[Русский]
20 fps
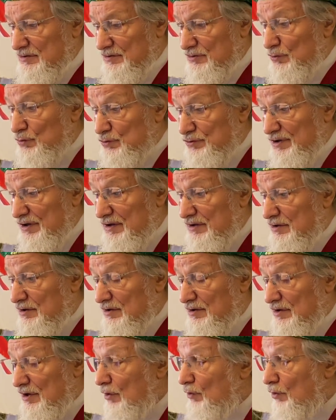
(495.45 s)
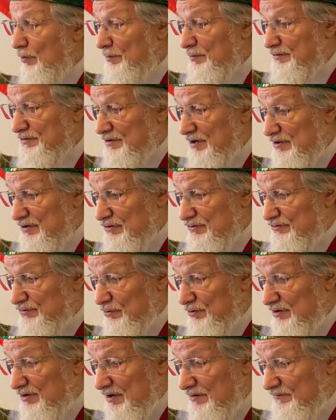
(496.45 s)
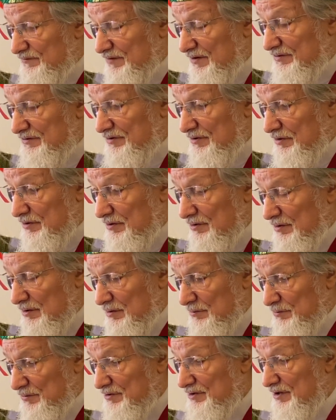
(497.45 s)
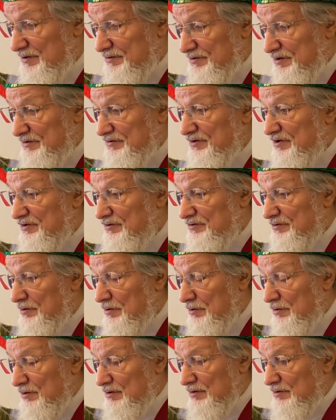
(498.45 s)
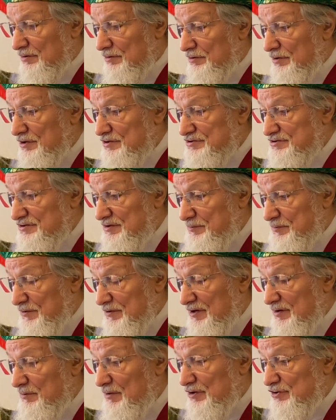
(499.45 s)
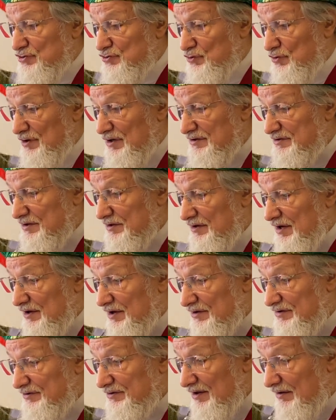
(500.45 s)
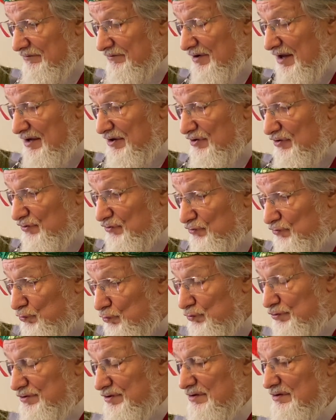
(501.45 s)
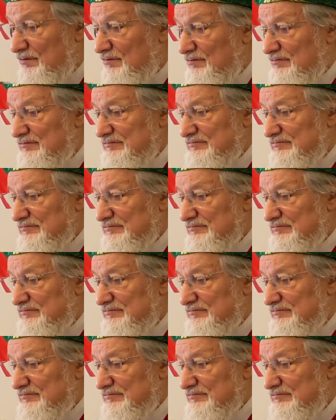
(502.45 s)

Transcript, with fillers: иудеи, какой бы традиционной конфессии мы не относились, должны понимать, что это основная суть –